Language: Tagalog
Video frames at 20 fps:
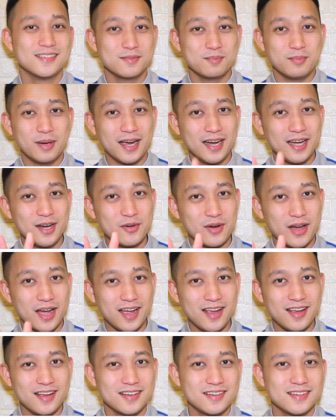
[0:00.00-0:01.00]

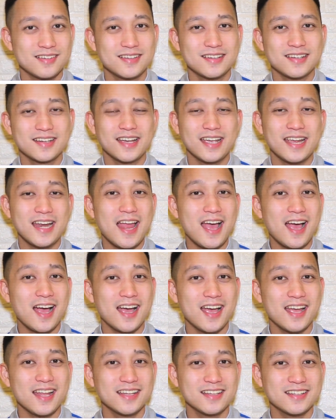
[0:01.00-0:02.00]
Pangalawa,
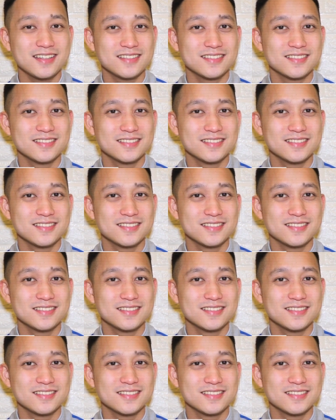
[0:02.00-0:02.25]
kailangan,